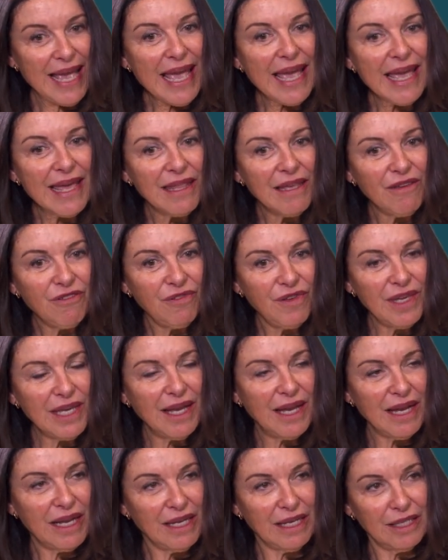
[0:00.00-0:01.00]

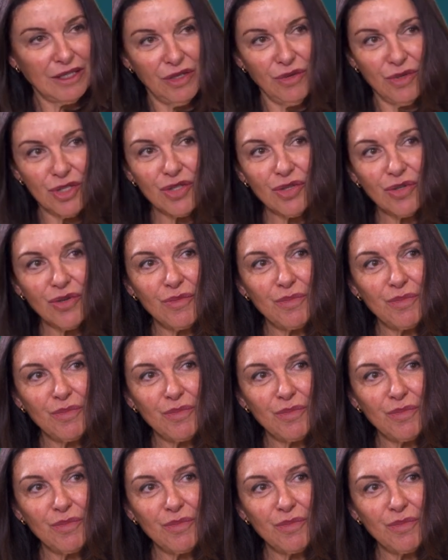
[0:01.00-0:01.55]
edifica nuestro